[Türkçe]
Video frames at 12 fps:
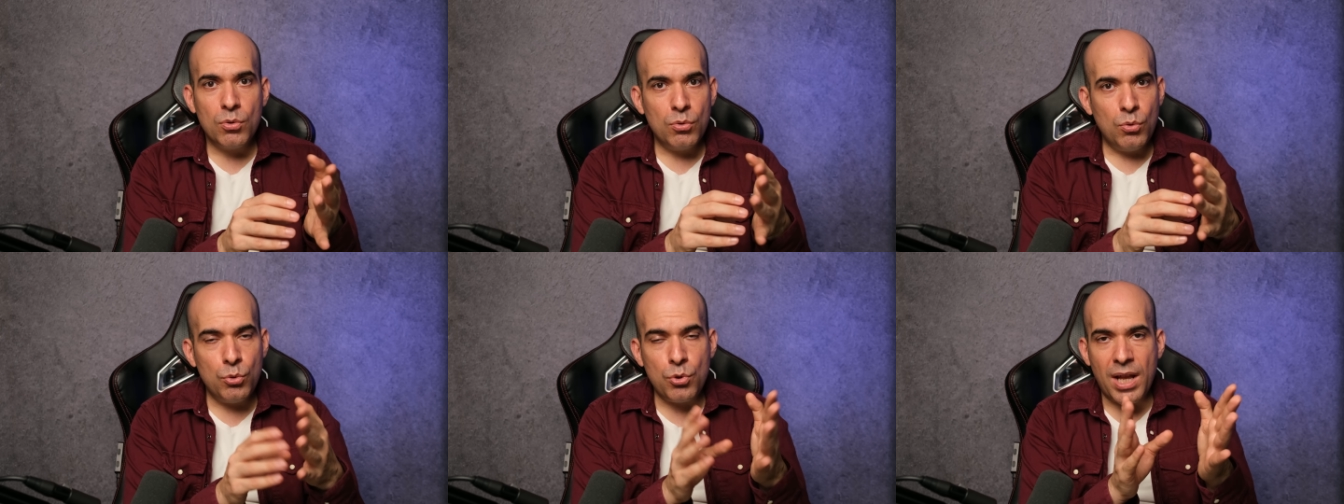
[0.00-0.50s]

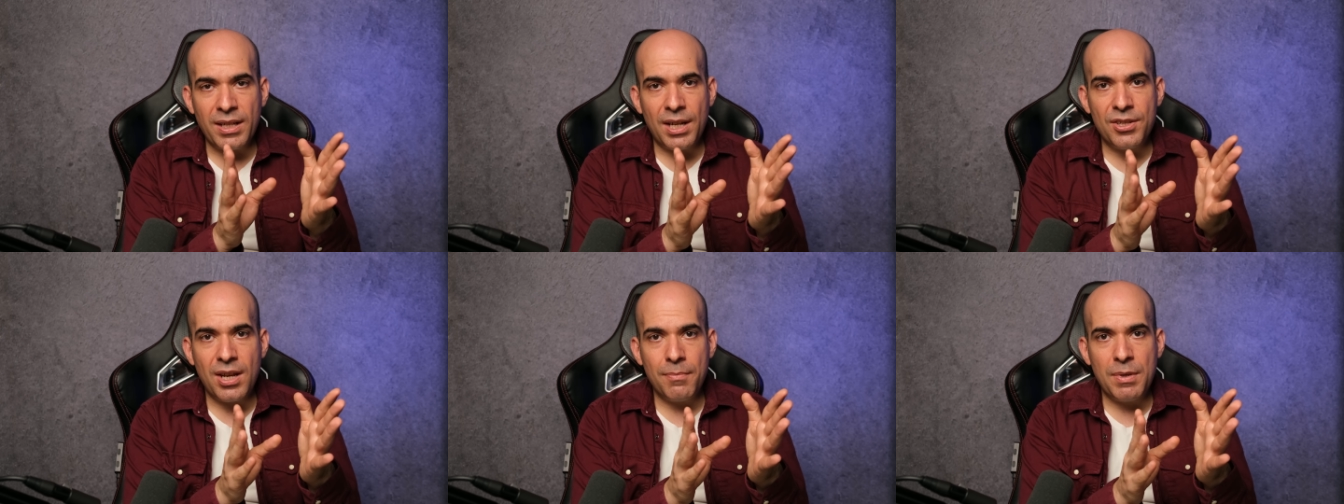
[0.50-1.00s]
uçan
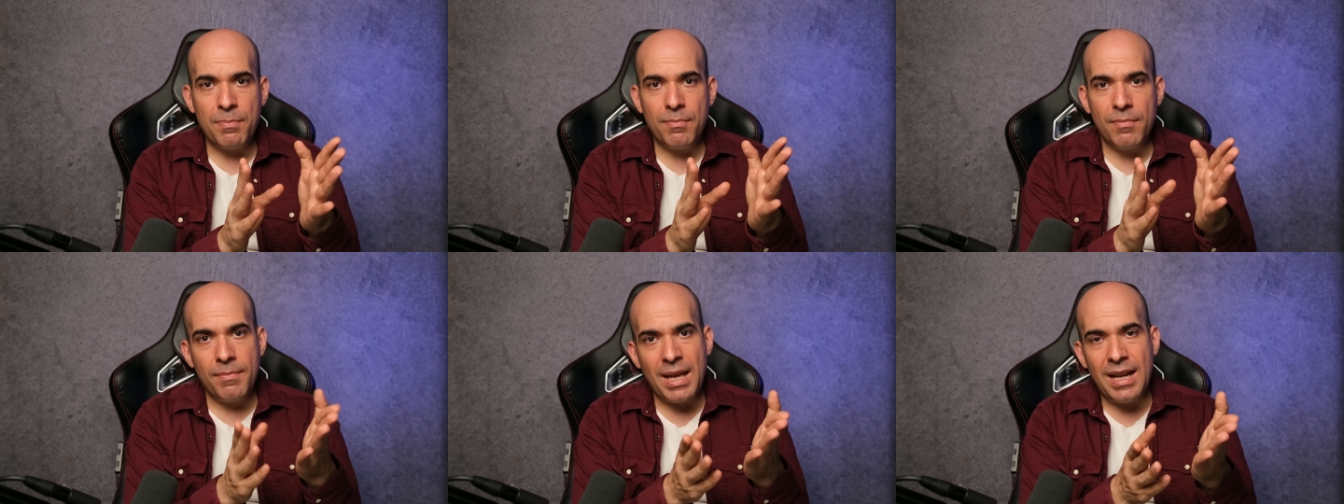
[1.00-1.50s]
kaçan bir
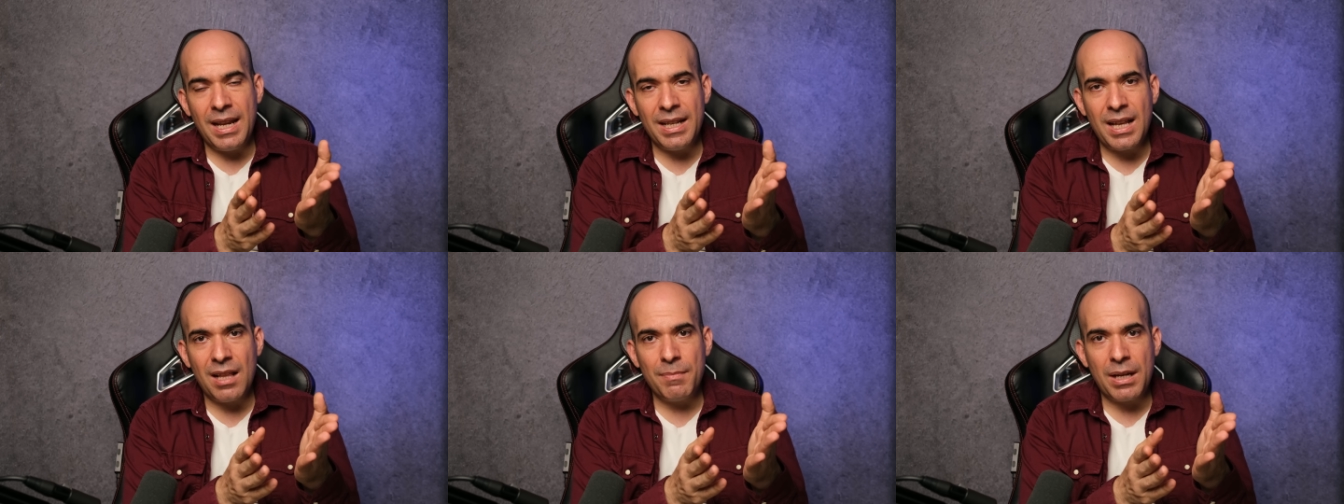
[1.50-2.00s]

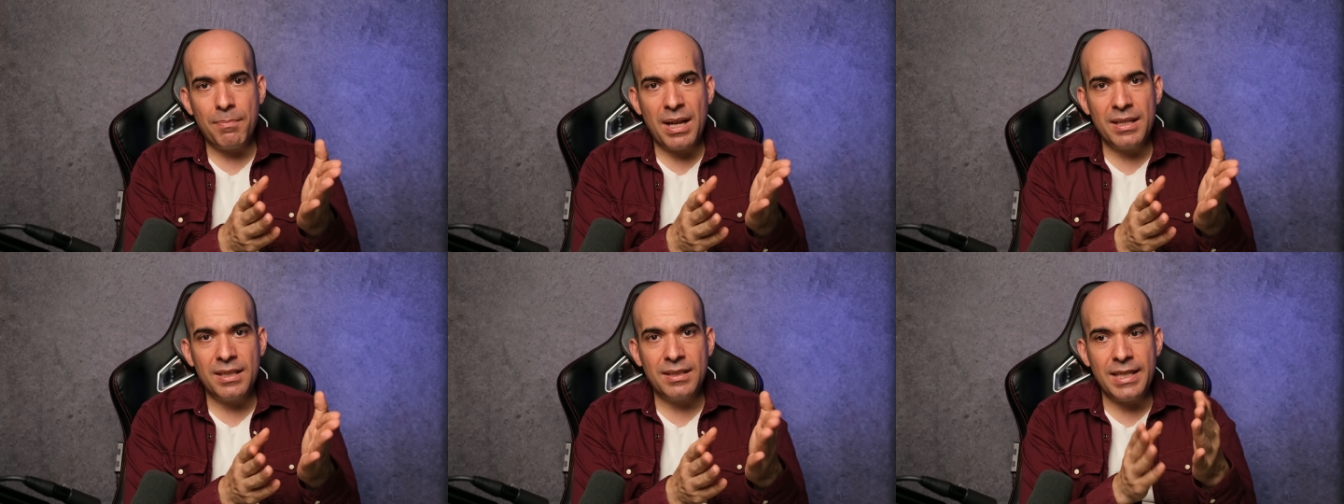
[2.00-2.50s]
belleğini almak
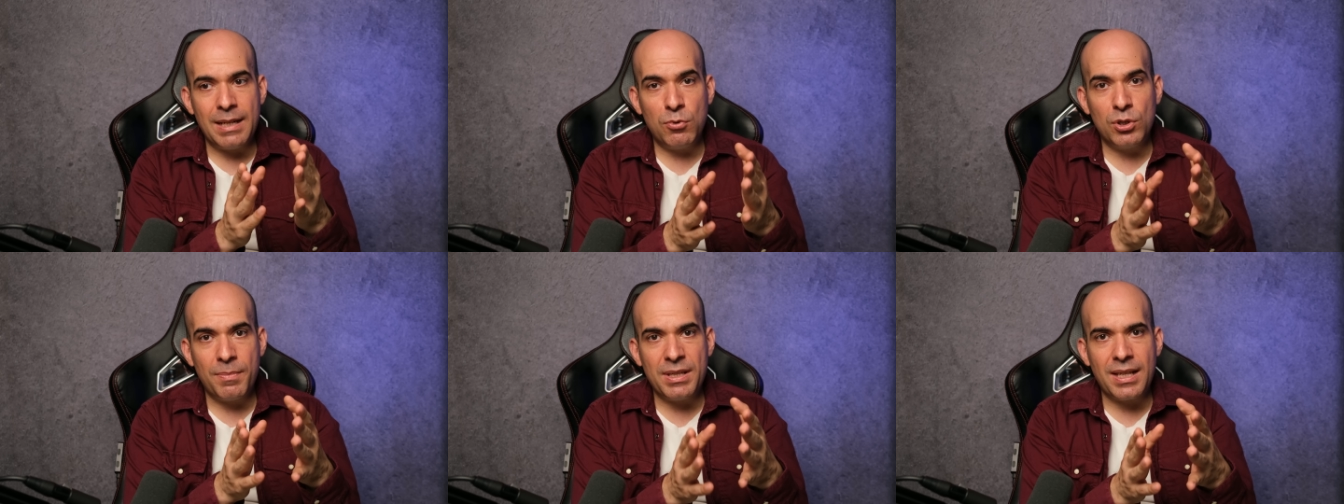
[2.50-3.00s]
mantıklı değil.
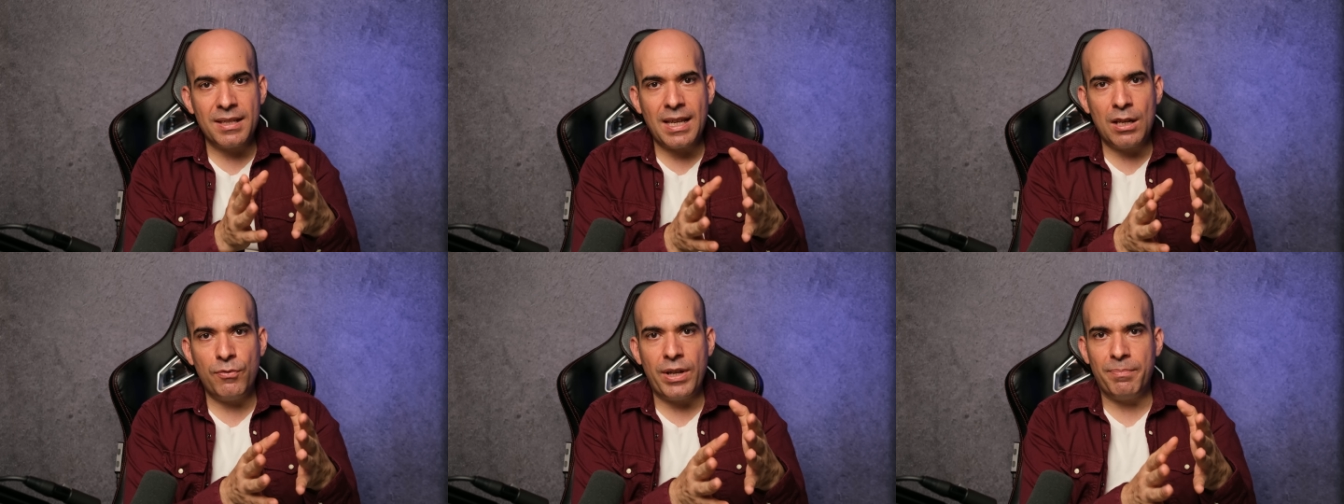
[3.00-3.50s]
Burada biz
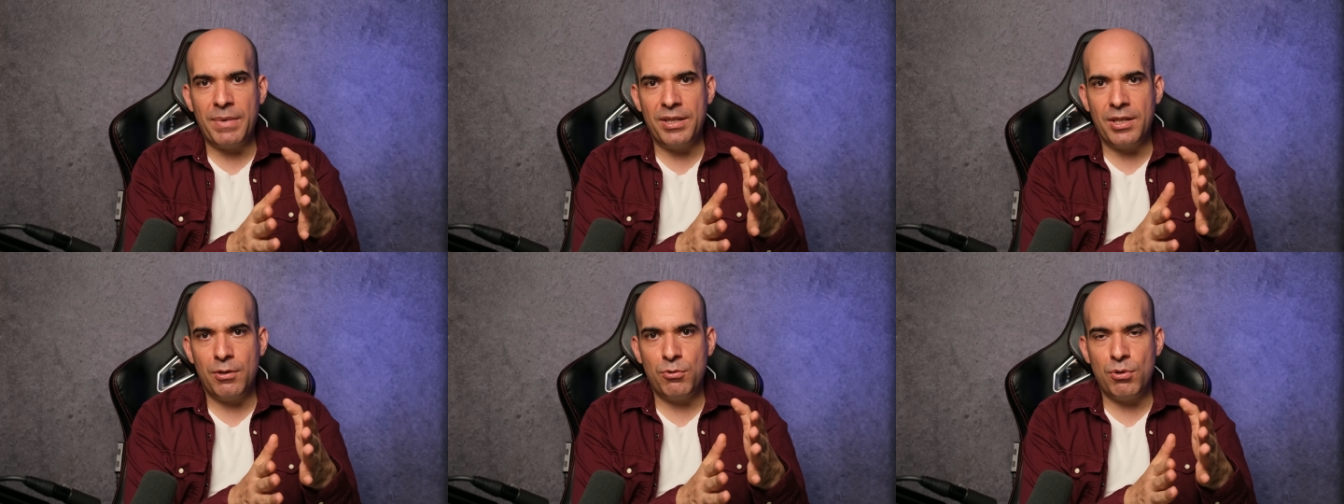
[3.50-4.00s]
tasarruf etmeye
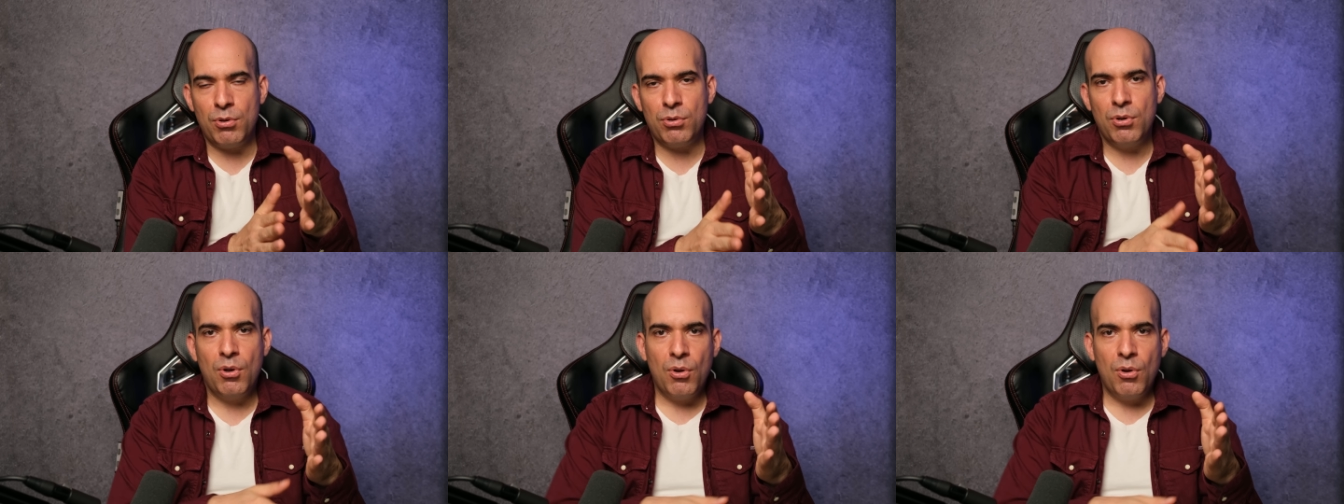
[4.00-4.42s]
çalışıyoruz.